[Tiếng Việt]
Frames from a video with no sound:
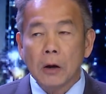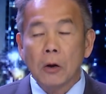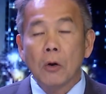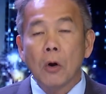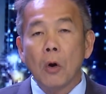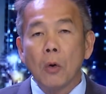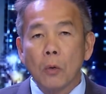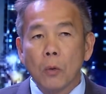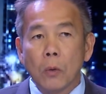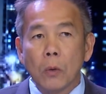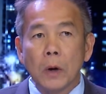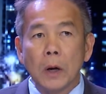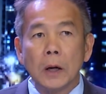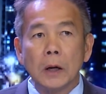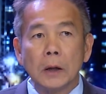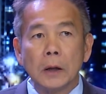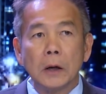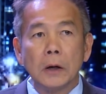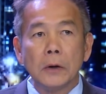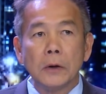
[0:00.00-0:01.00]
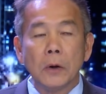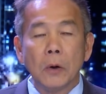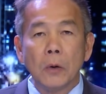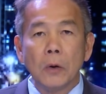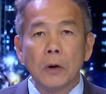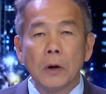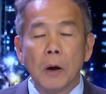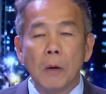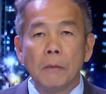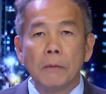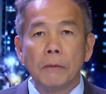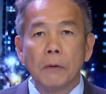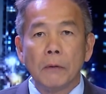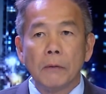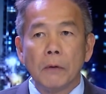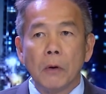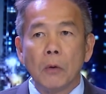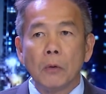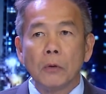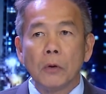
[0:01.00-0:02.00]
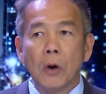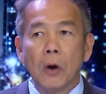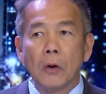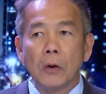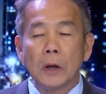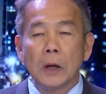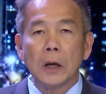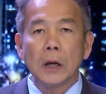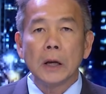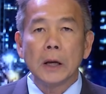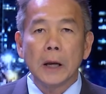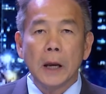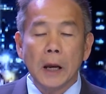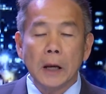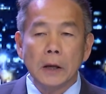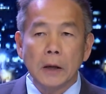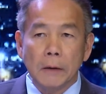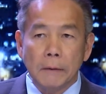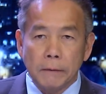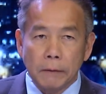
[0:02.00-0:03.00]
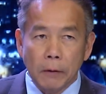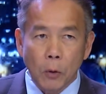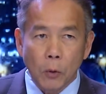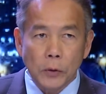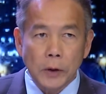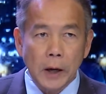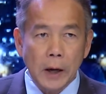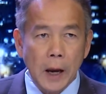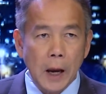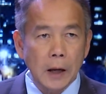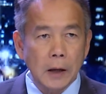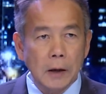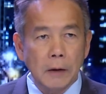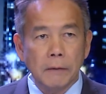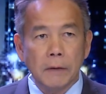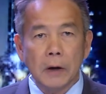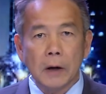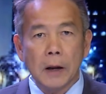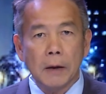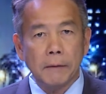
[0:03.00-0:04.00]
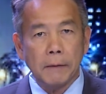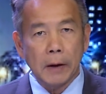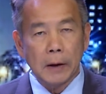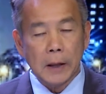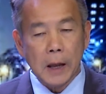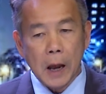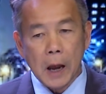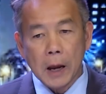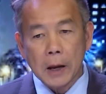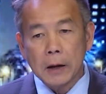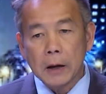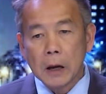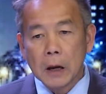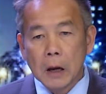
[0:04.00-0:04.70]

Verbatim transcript: có quyền từ chối không phục vụ cho những cái dịch vụ chẳng hạn như vấn đề phá thai,